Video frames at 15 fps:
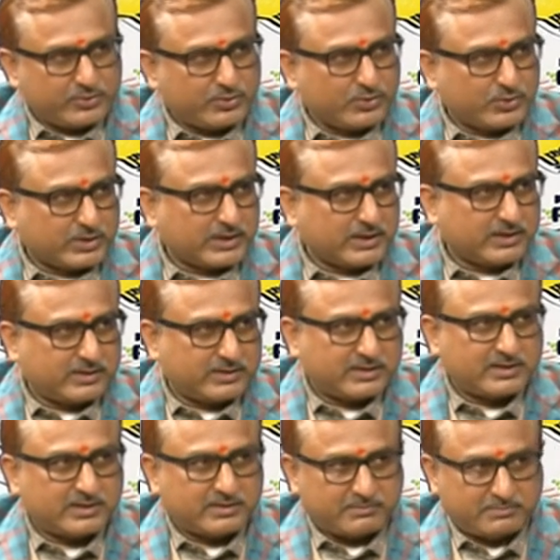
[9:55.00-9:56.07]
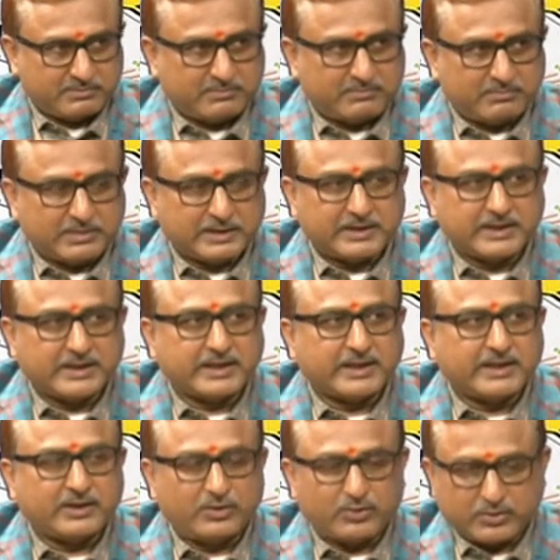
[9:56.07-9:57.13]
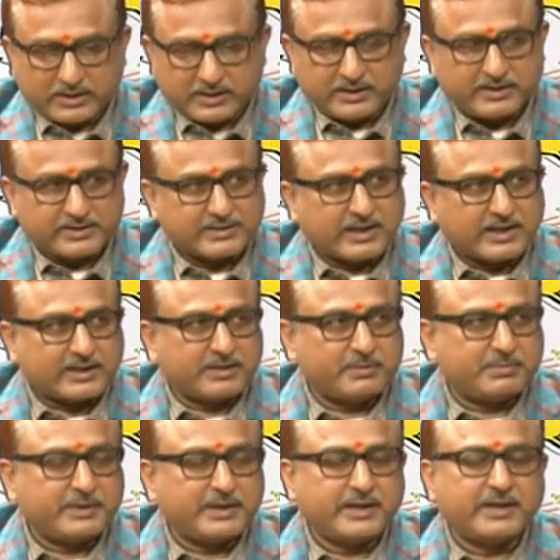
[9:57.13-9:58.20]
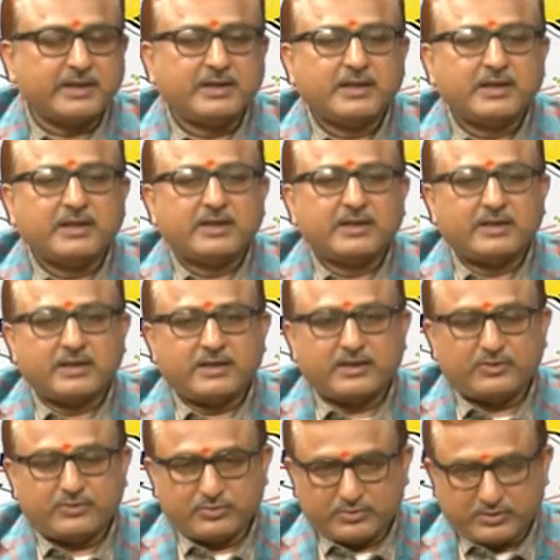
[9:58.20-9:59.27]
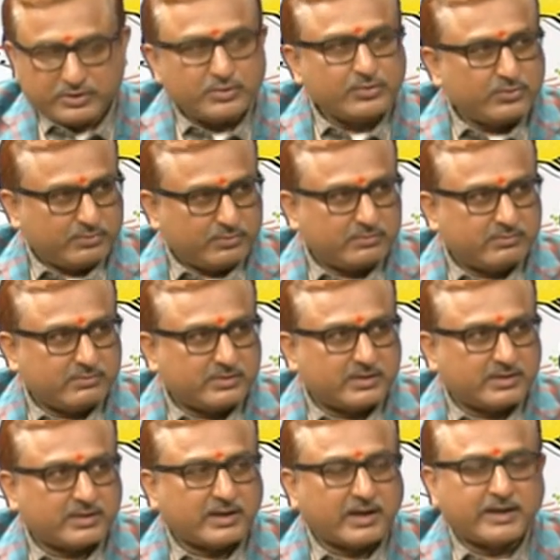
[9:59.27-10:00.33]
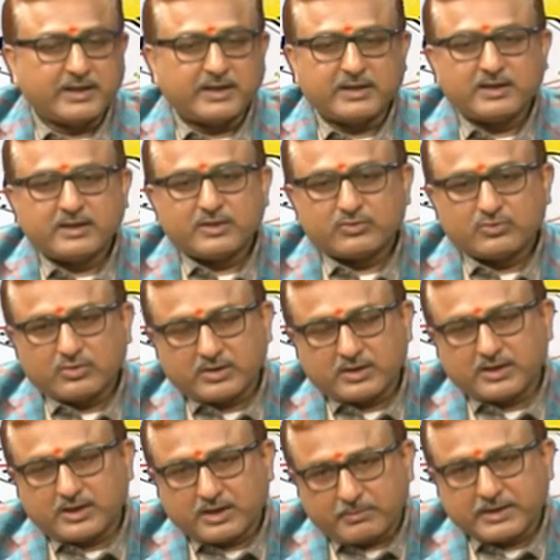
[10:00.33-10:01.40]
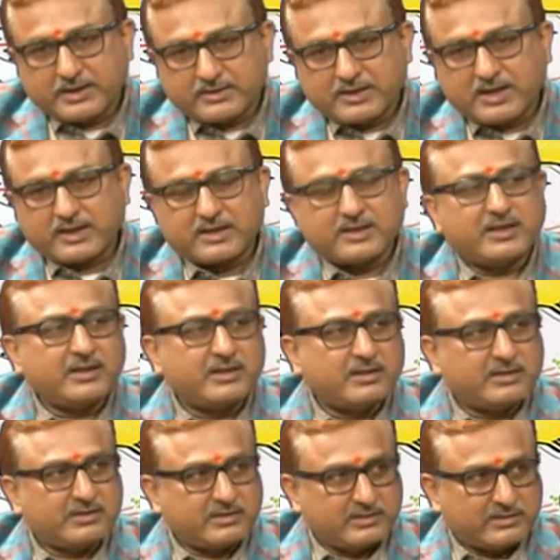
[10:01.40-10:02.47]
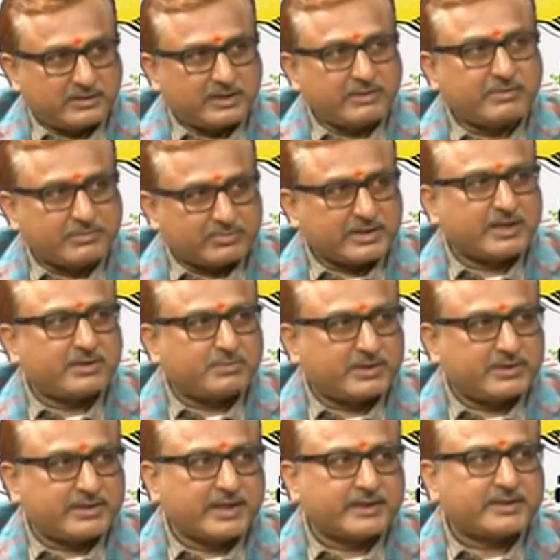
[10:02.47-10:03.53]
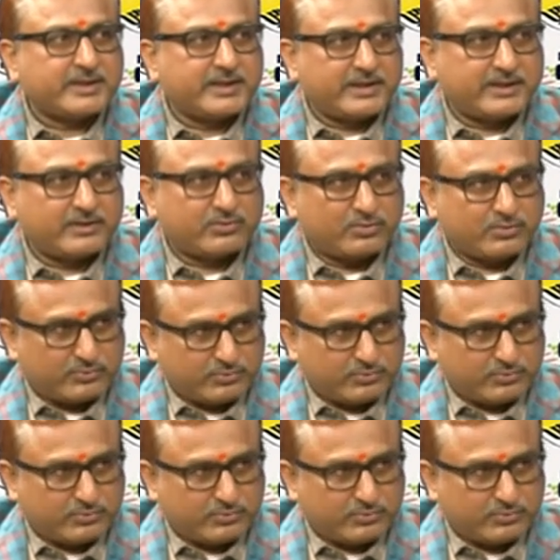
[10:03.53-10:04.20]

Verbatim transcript: जो लोकल बंदे हैं हाँ। लोकल स्टार्टअप हैं जो न्यू बिल्कुल तो हमारे झारखंड की वेबसाइट पर जाते हैं तो